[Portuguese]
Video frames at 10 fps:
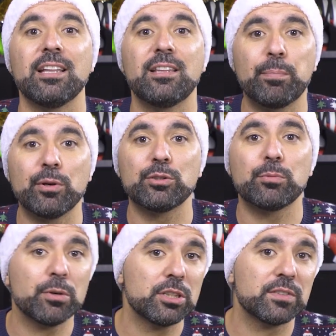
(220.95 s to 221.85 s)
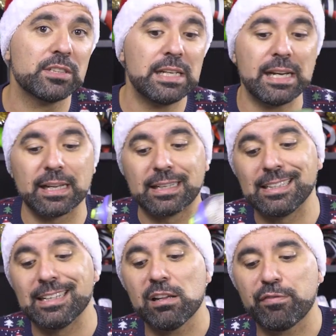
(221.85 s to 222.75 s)
Depois o que podes fazer é
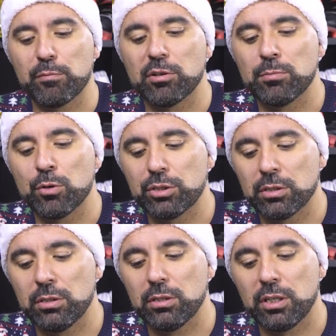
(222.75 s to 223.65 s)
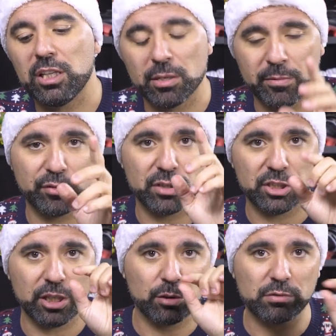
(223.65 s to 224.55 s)
que na Football Emotion, e também vou
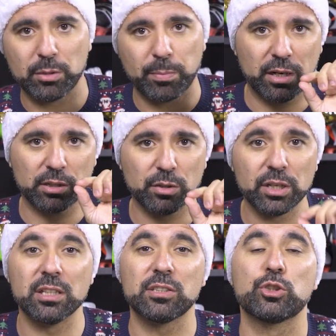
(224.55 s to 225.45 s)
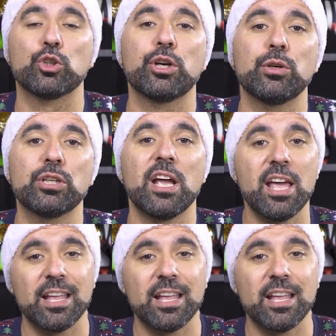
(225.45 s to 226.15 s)
deixar o link para a categoria de acessórios,